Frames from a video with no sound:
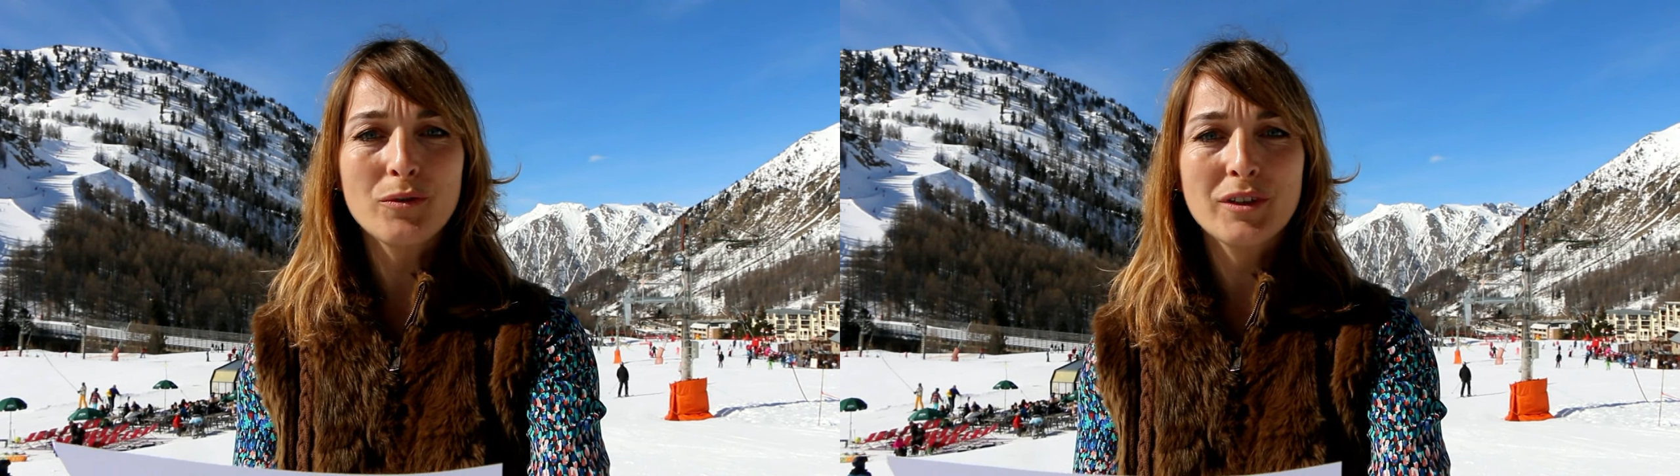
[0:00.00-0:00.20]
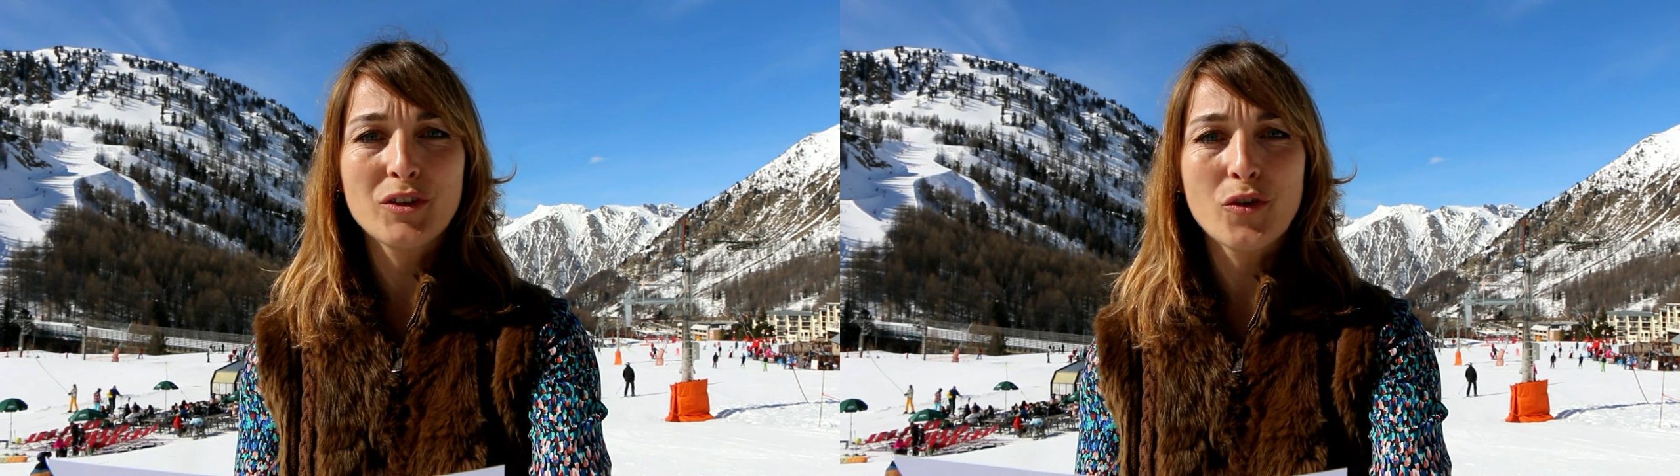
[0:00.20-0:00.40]

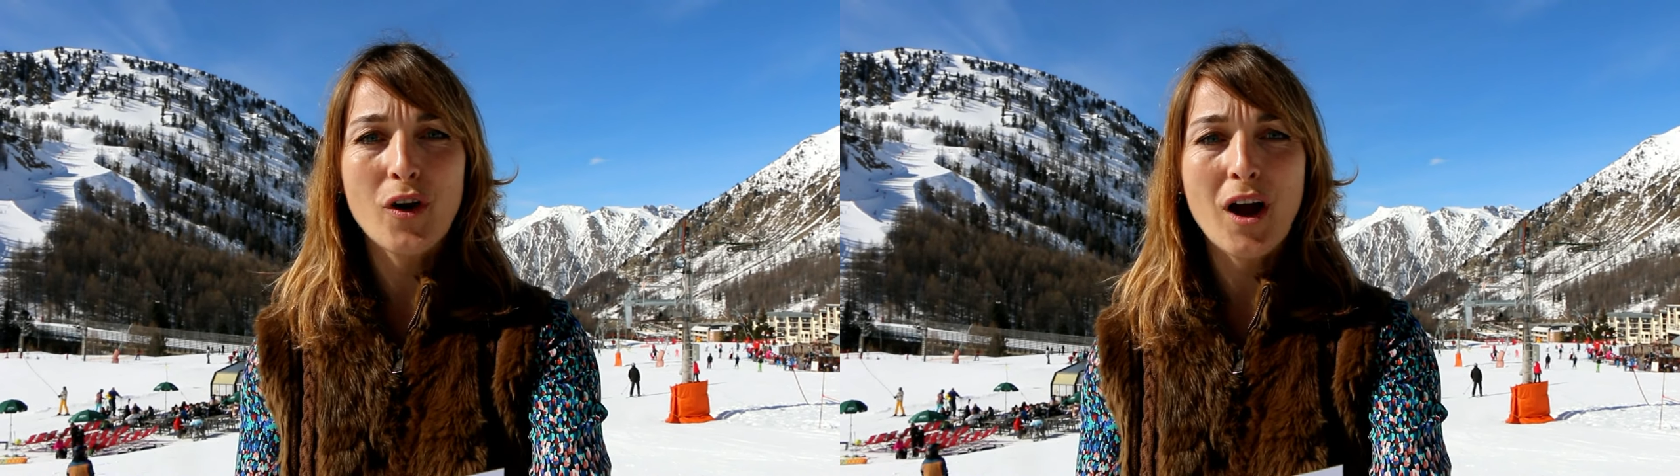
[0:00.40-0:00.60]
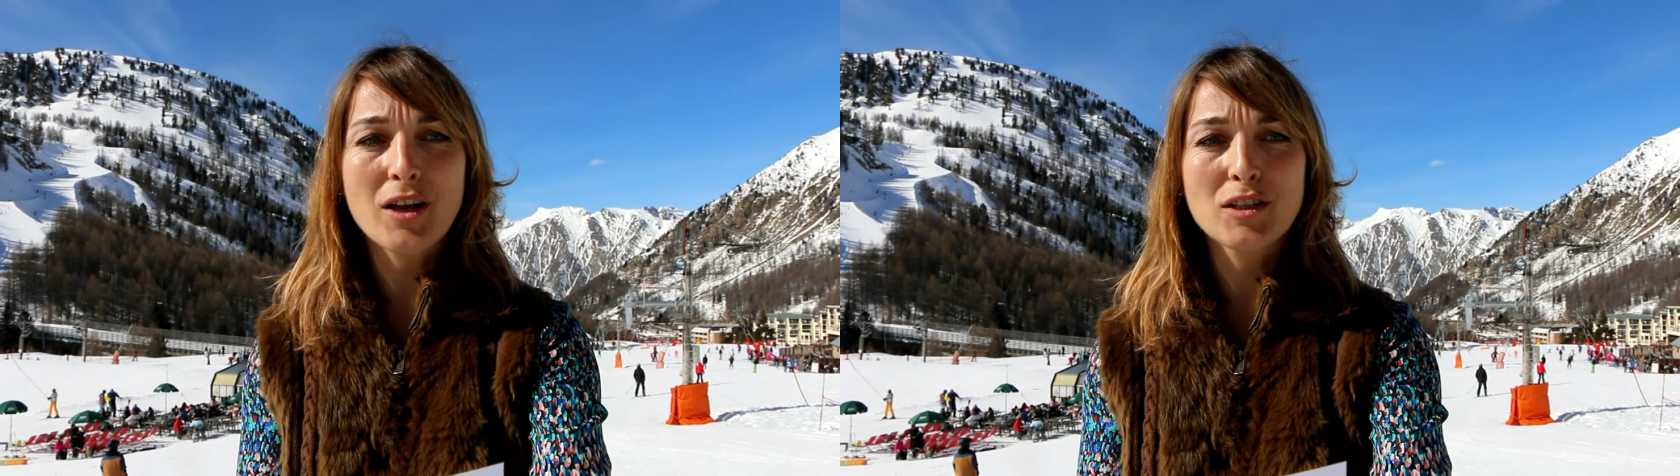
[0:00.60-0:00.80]
il y
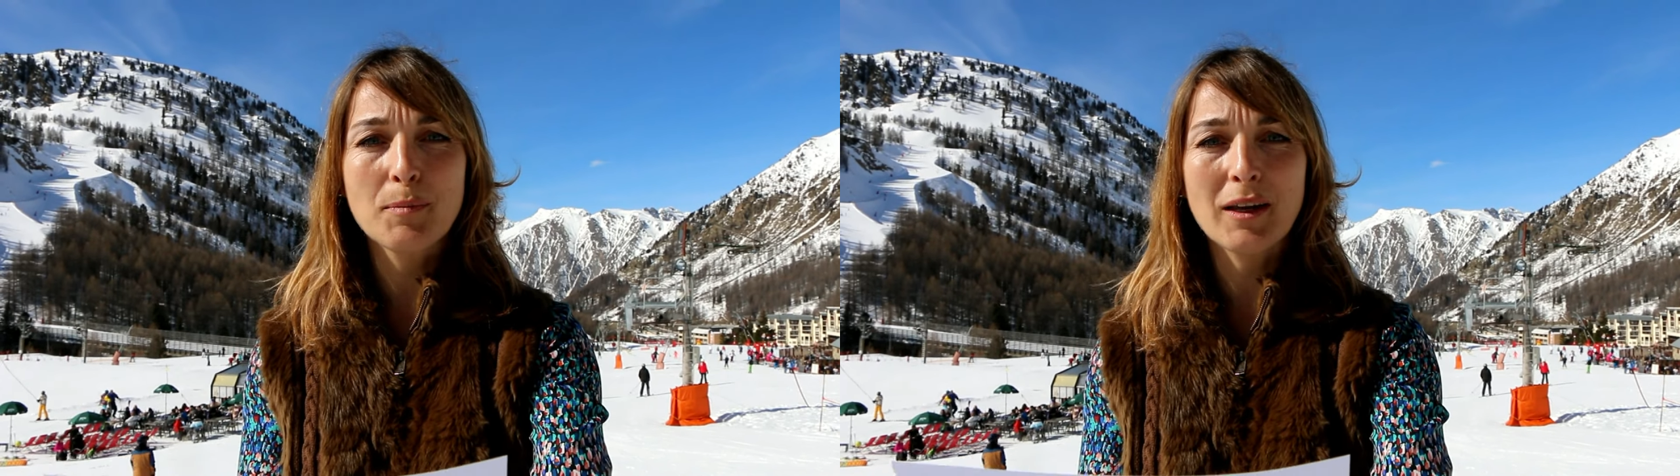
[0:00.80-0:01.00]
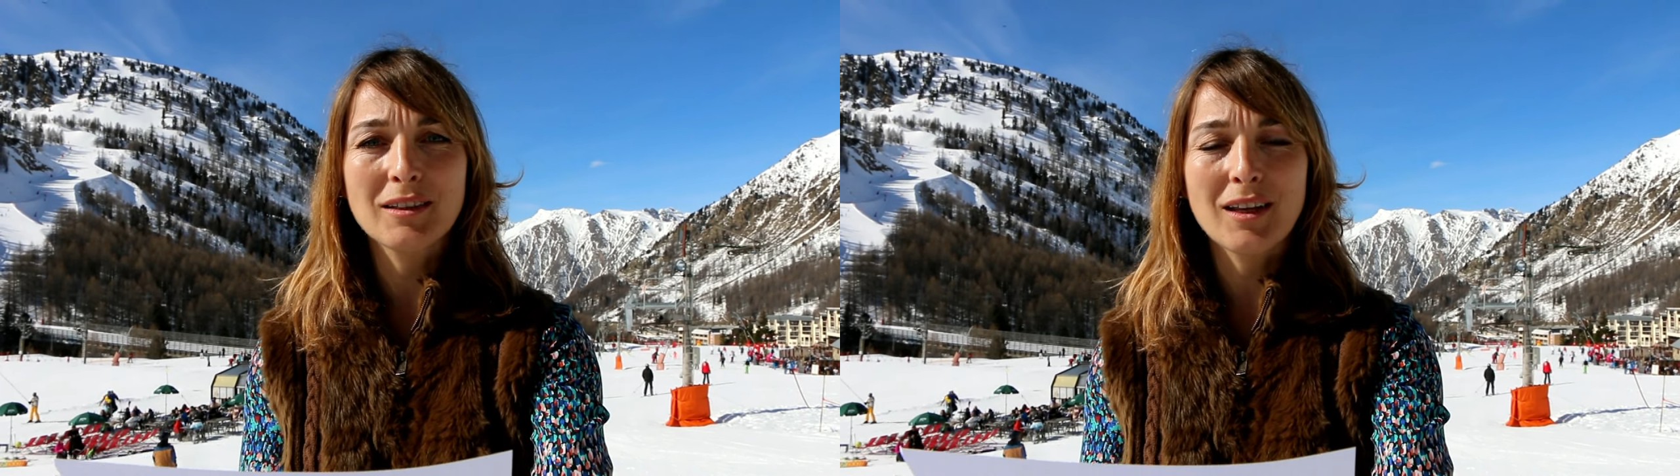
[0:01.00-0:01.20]
aura un
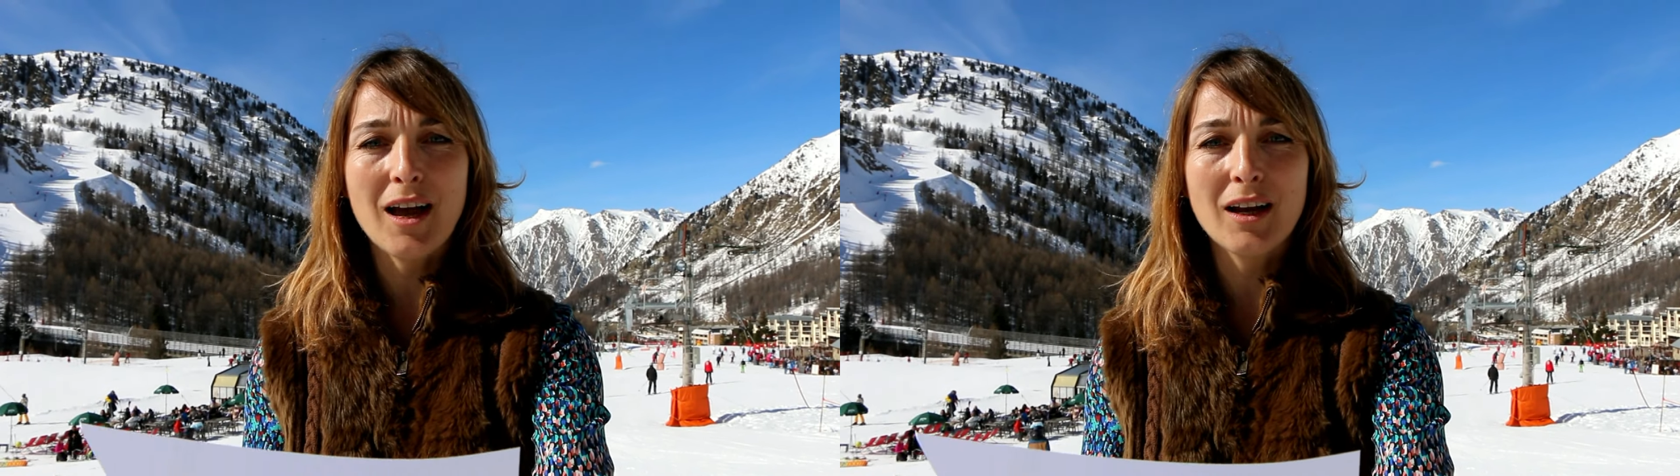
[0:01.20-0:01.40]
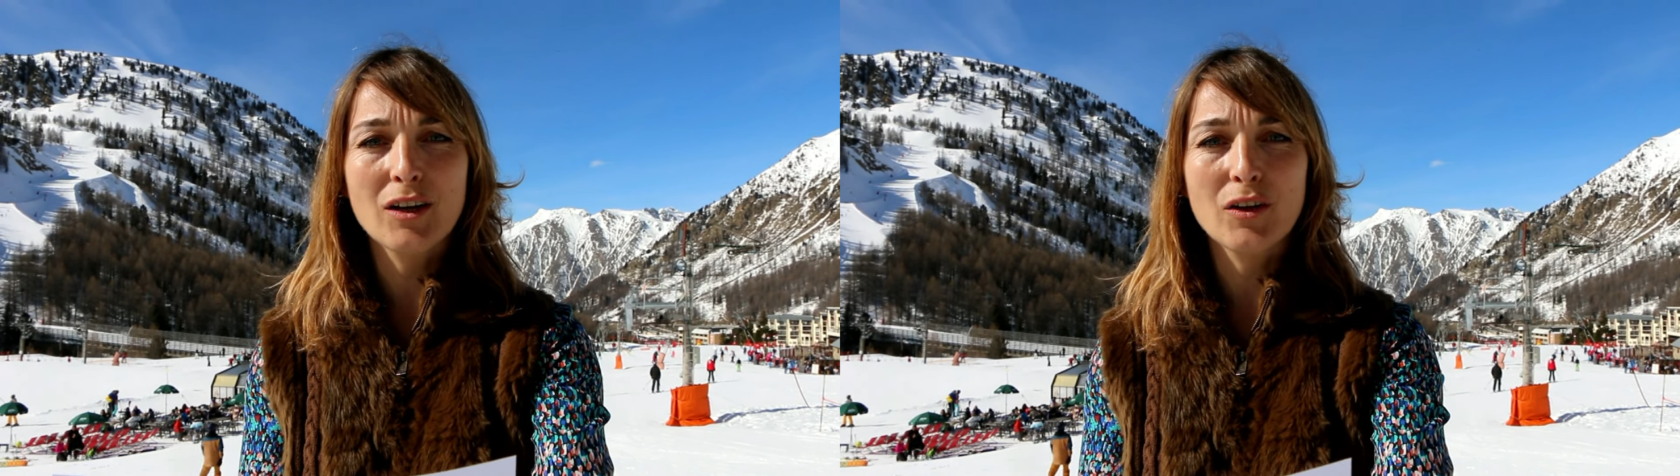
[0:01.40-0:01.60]

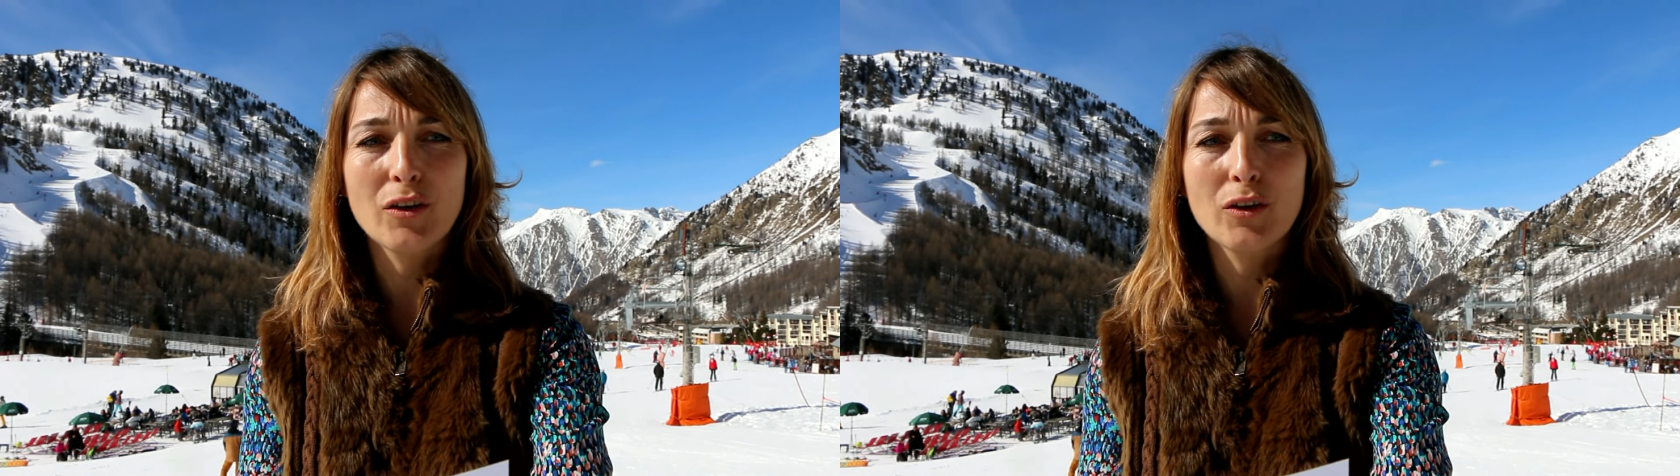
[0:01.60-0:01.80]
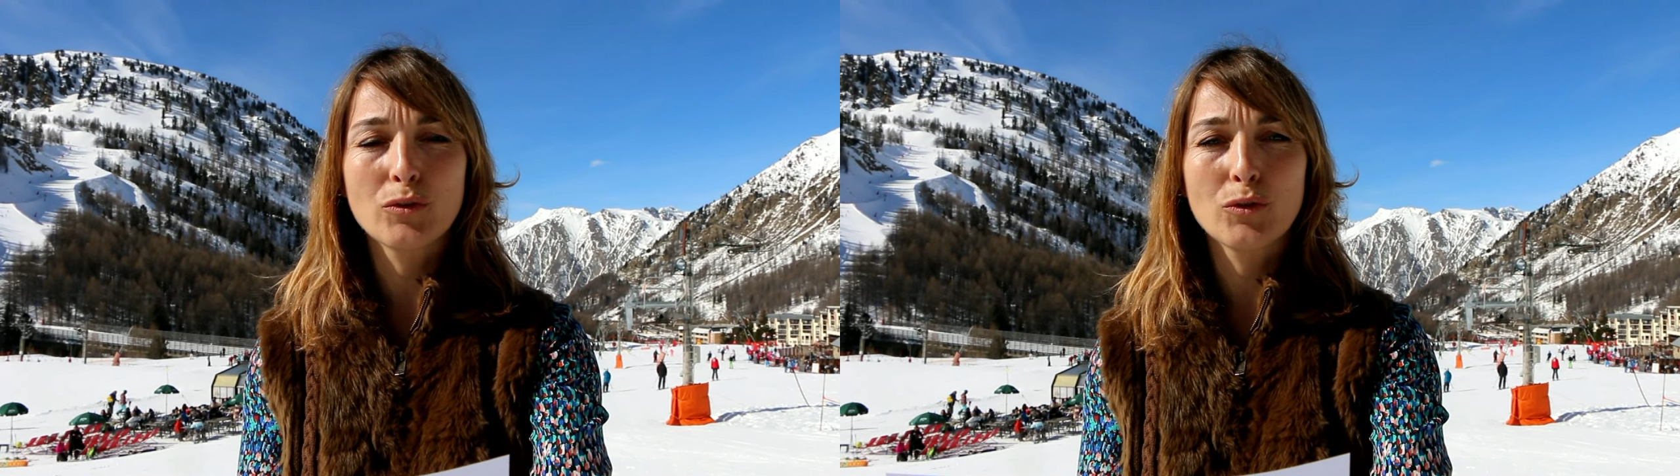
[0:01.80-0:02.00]
spectacle
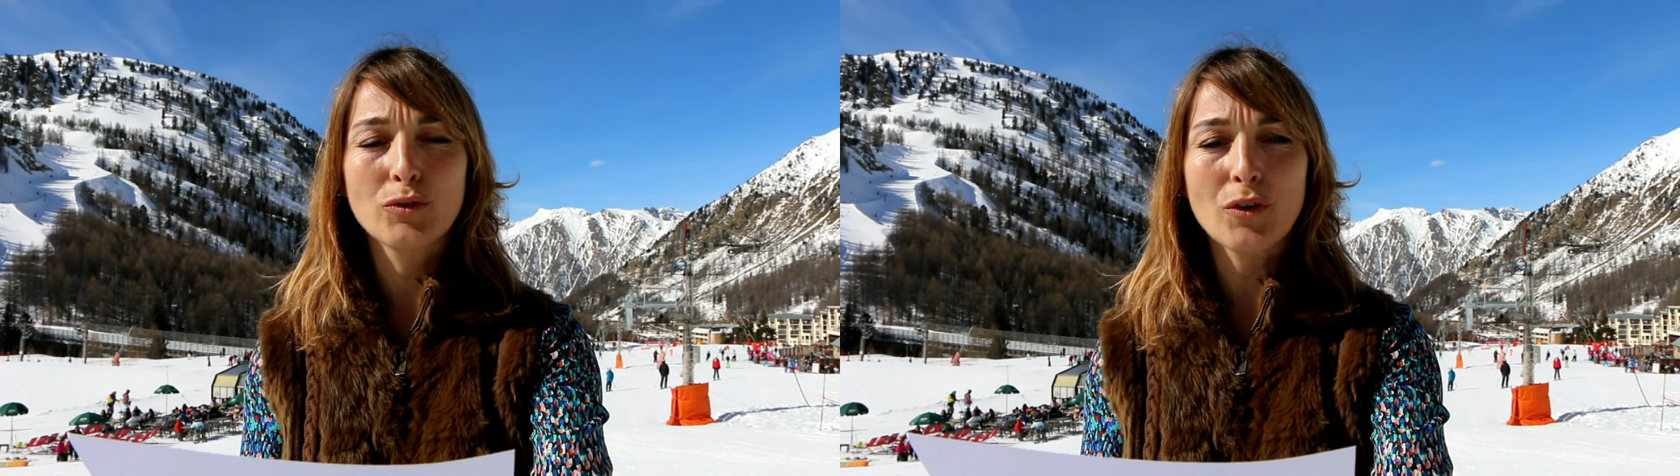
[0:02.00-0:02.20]
de